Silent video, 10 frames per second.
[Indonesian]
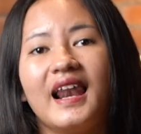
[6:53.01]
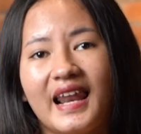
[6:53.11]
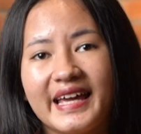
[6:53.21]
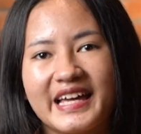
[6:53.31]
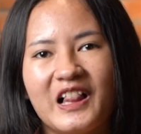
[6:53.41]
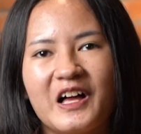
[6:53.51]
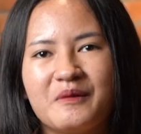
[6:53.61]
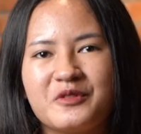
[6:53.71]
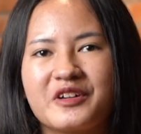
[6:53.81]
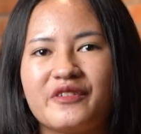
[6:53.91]
Like kalau
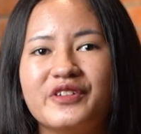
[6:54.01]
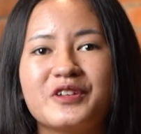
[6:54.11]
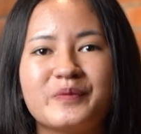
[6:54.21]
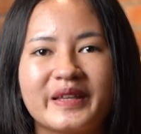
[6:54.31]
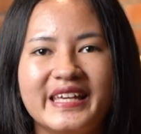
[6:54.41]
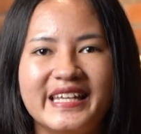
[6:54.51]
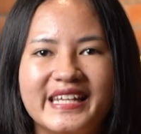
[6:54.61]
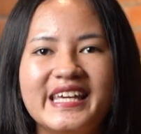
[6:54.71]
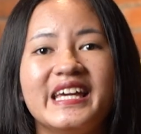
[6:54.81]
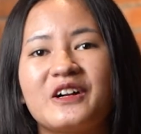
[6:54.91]
kamu suka video seperti
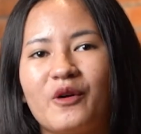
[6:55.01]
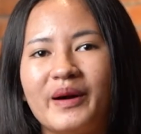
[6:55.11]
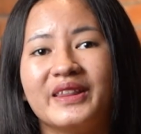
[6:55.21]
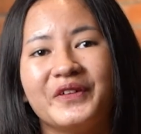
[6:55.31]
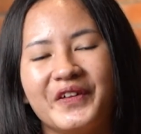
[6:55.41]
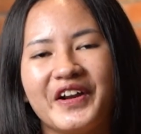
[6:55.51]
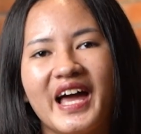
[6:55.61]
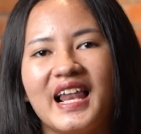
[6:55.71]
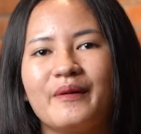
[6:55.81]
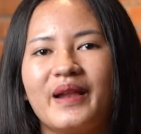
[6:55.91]
ini, komen
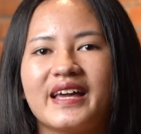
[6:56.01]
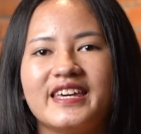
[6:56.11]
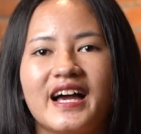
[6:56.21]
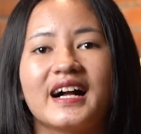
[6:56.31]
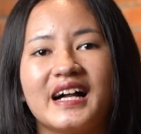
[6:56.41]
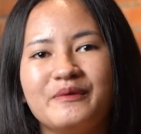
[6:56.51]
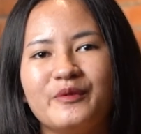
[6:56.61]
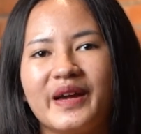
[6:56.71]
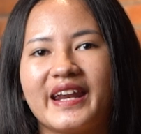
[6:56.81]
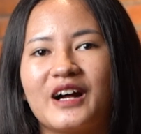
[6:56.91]
tutorial apalagi yang kamu
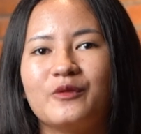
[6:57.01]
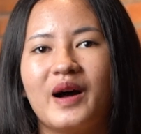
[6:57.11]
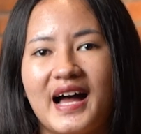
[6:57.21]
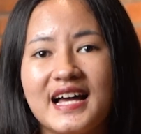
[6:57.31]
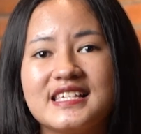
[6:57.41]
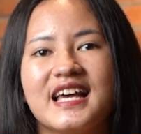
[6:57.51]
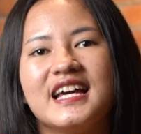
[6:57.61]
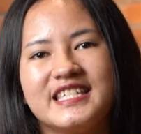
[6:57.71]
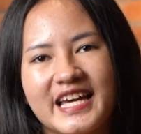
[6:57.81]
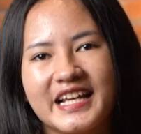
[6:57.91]
pengen aku bahas,
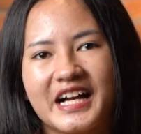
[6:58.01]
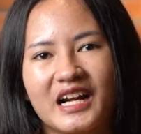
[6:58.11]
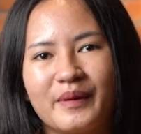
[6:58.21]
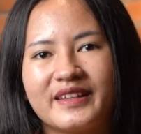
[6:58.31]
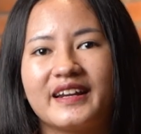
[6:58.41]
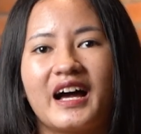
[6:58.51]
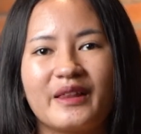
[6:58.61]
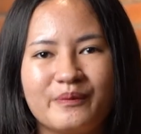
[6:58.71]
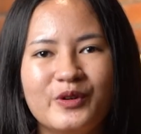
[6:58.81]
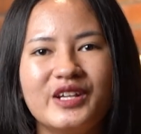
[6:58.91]
share ke kerabat
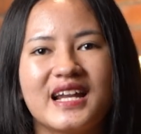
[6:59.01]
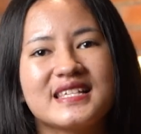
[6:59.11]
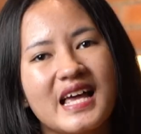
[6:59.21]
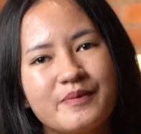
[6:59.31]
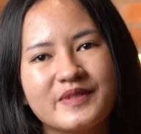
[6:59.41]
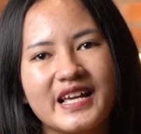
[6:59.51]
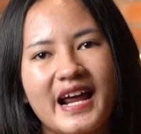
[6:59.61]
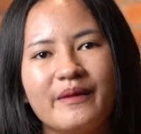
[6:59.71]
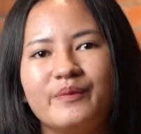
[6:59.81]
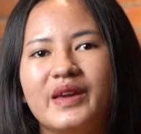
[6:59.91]
terdekatmu, dan
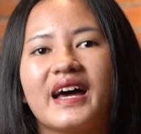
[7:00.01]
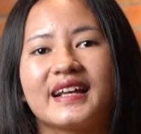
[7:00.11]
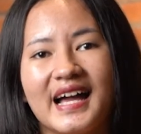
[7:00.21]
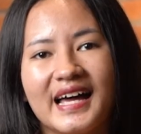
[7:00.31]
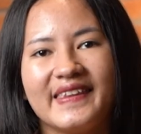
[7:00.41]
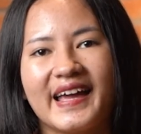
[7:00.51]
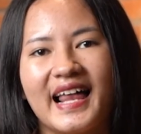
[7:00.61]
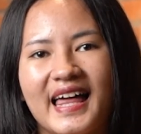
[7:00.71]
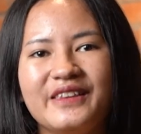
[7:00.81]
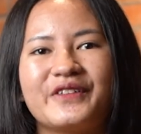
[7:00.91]
subscribe biar nggak
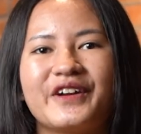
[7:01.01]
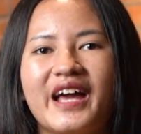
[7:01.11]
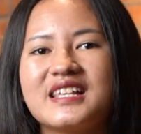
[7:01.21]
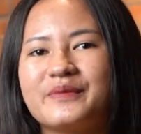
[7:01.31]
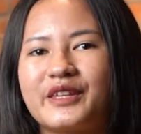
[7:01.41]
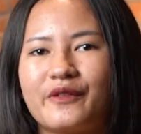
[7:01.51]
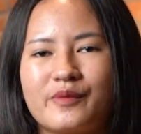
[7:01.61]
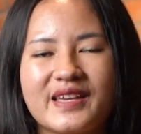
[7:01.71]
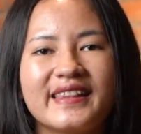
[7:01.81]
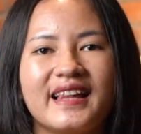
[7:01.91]
ketinggalan tutorial seputar
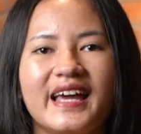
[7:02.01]
website